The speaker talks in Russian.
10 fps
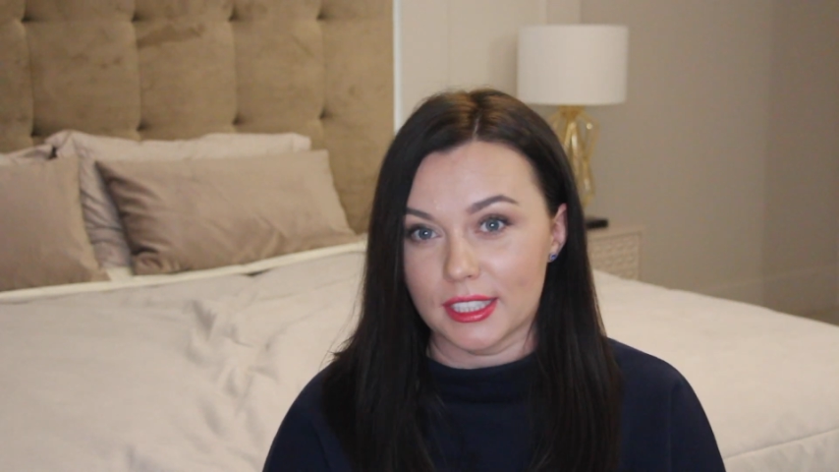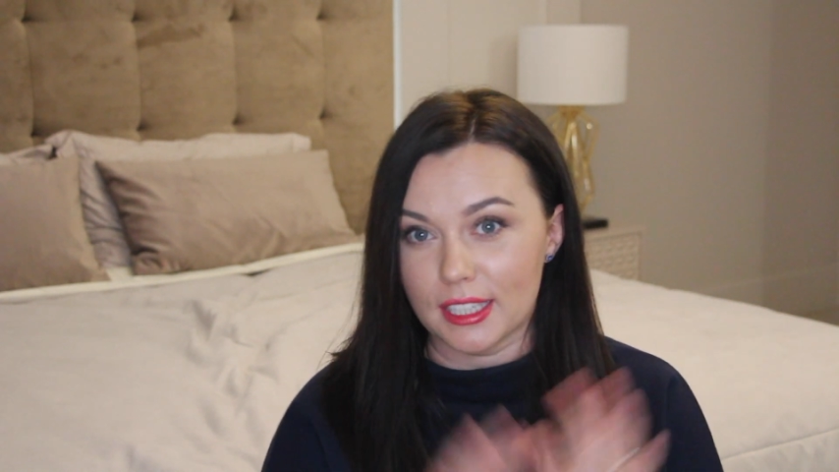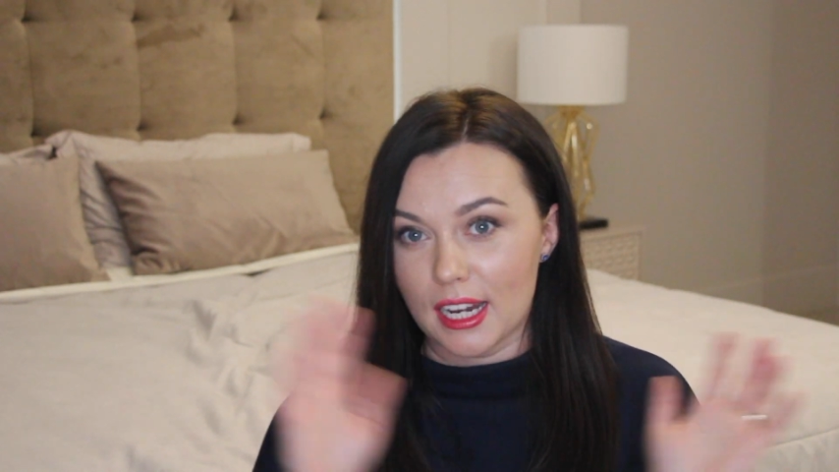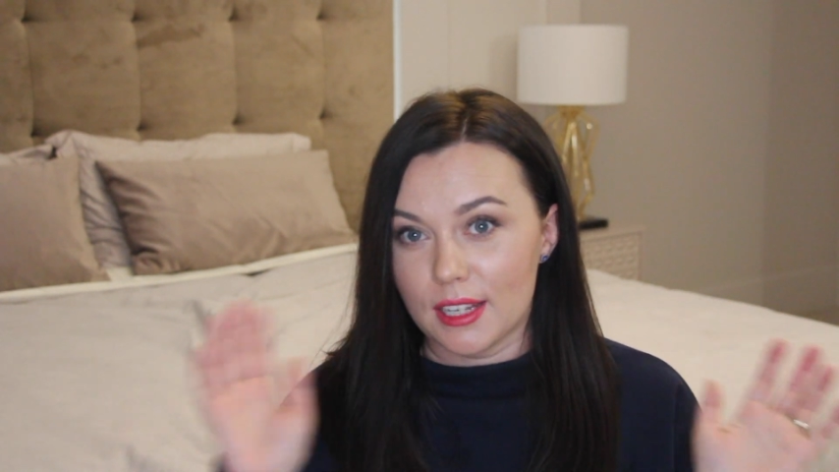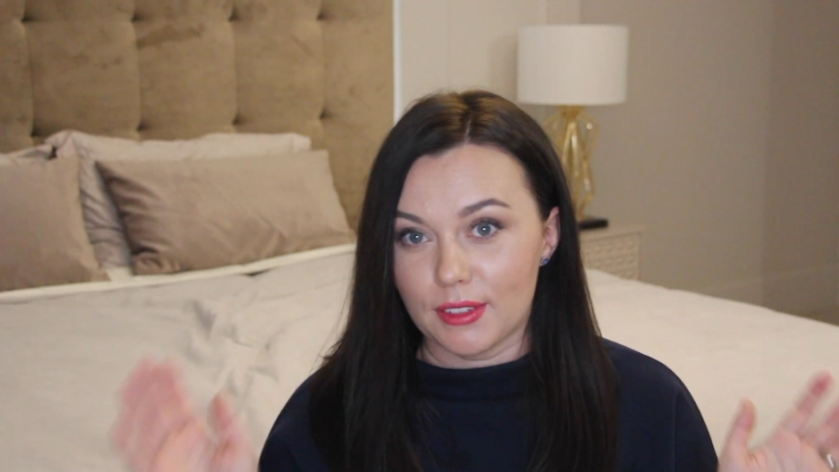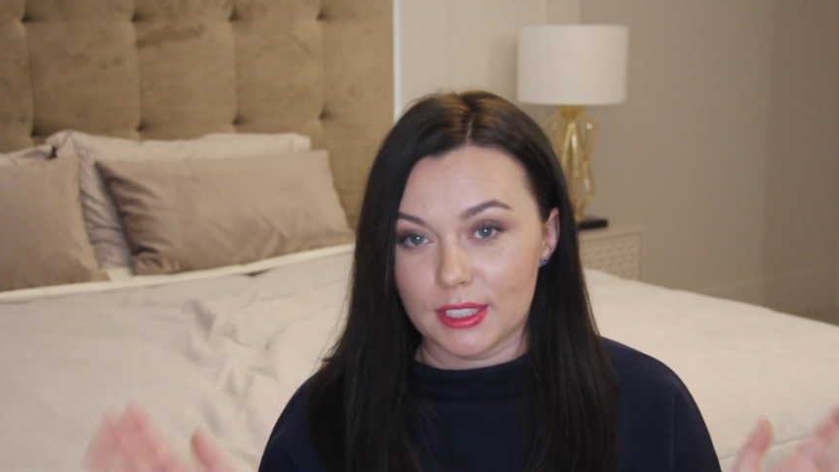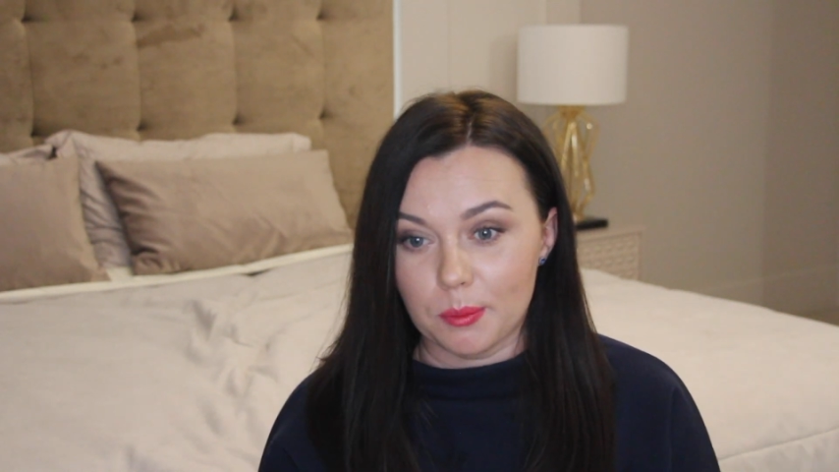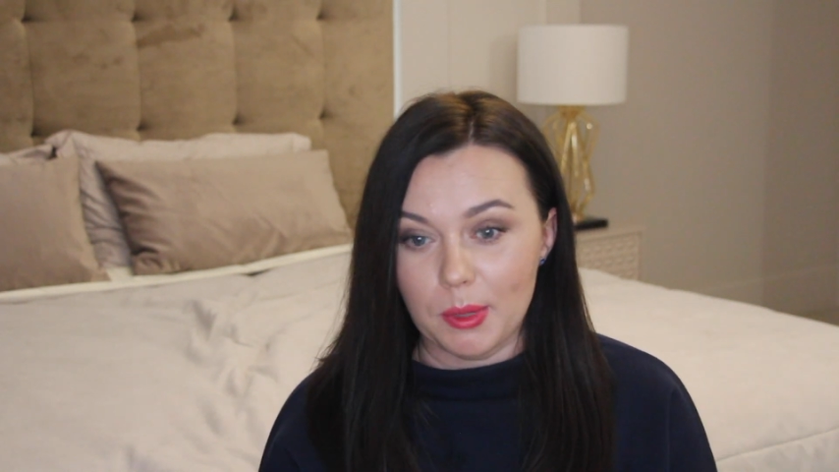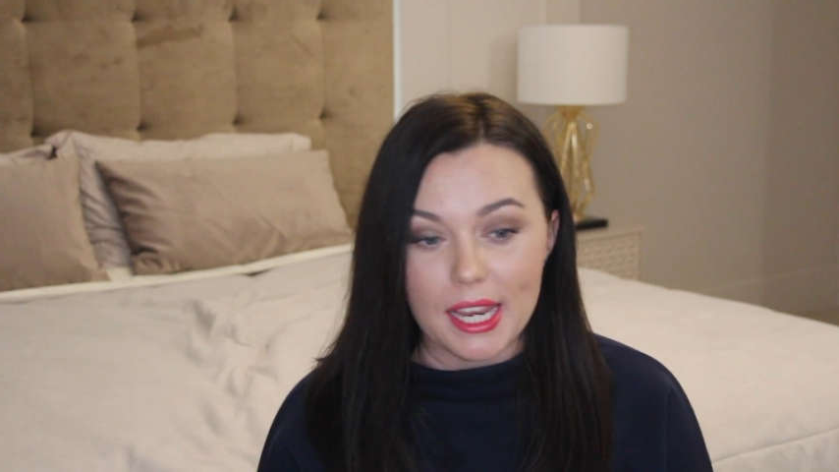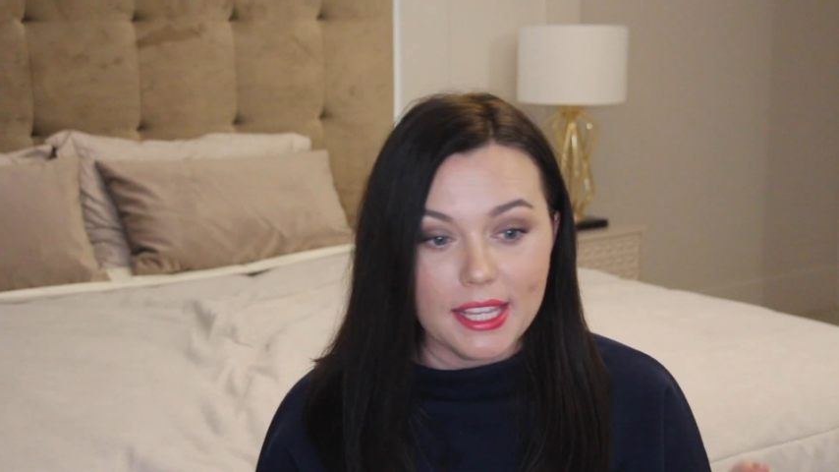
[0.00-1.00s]
центрального
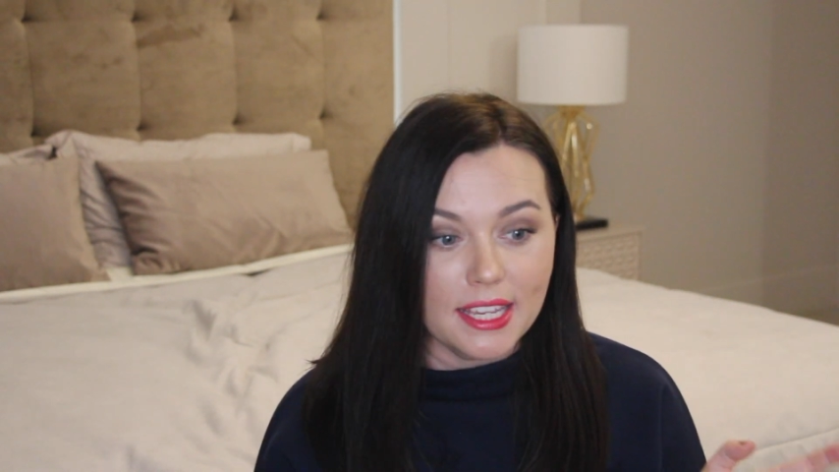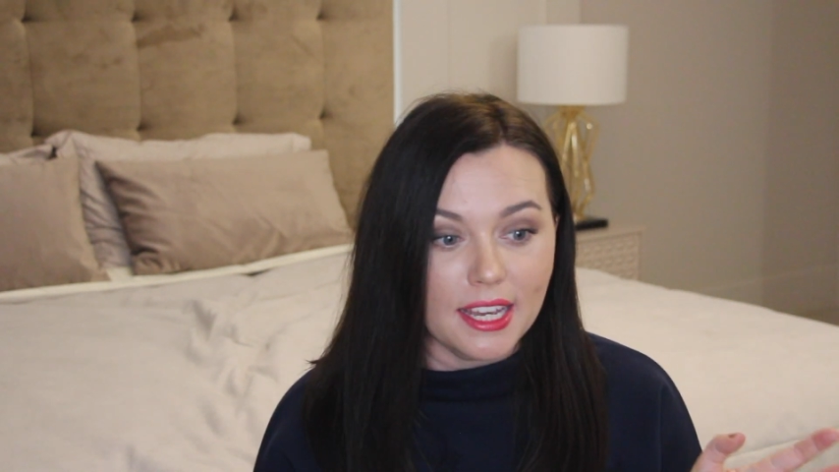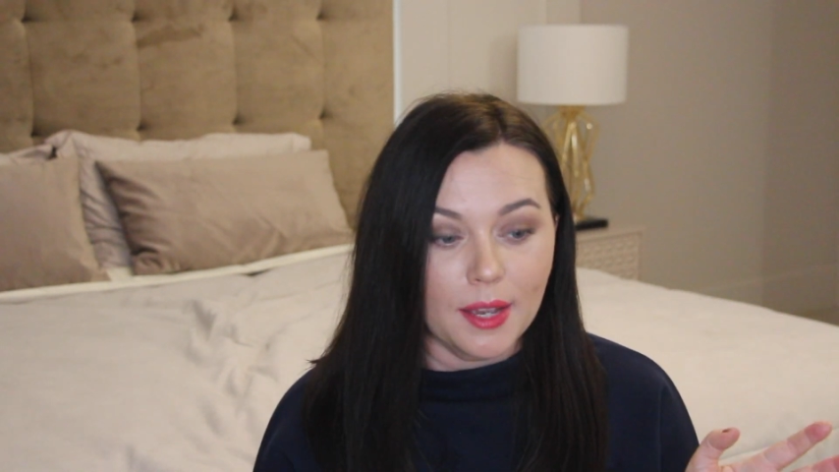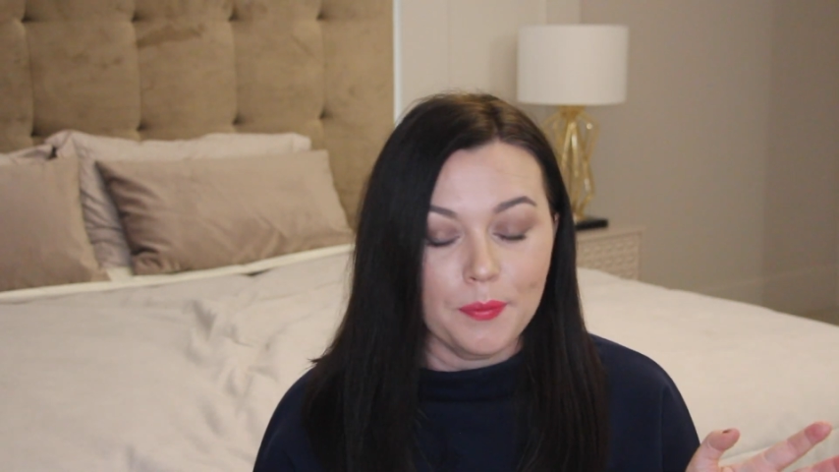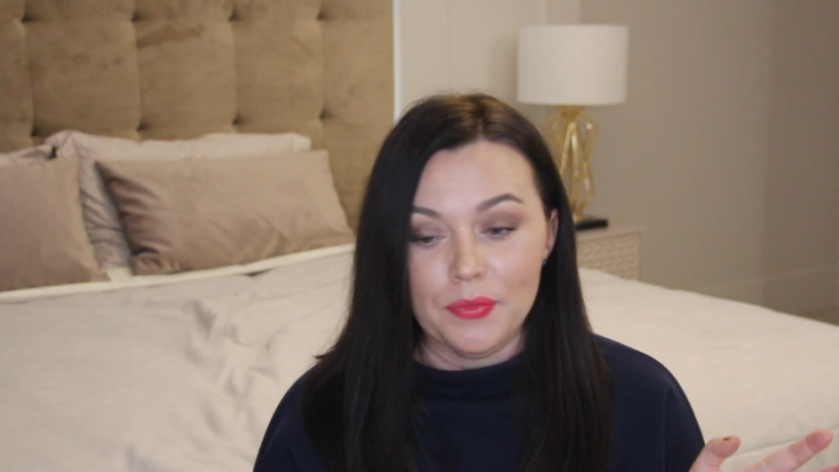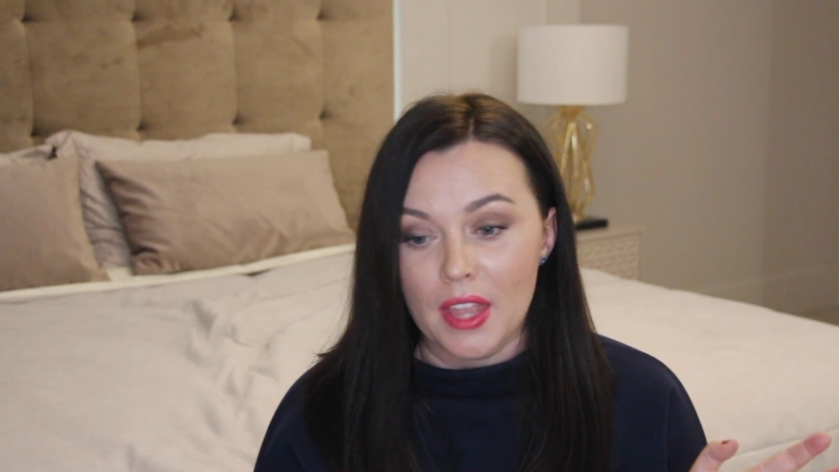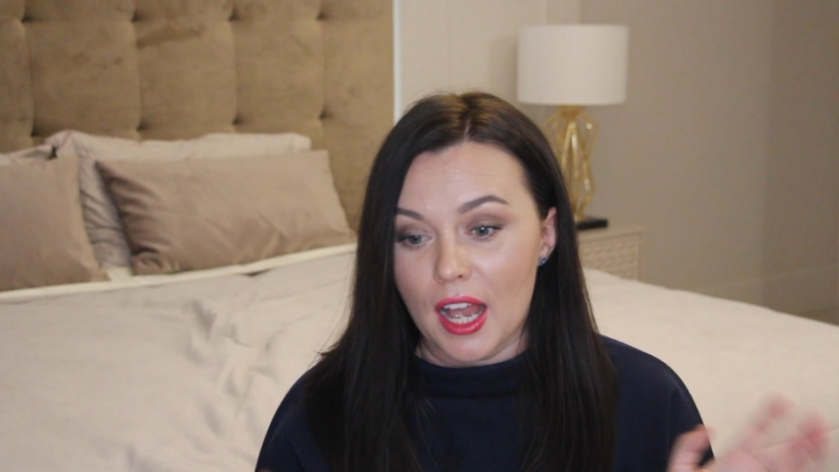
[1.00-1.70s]
отопления,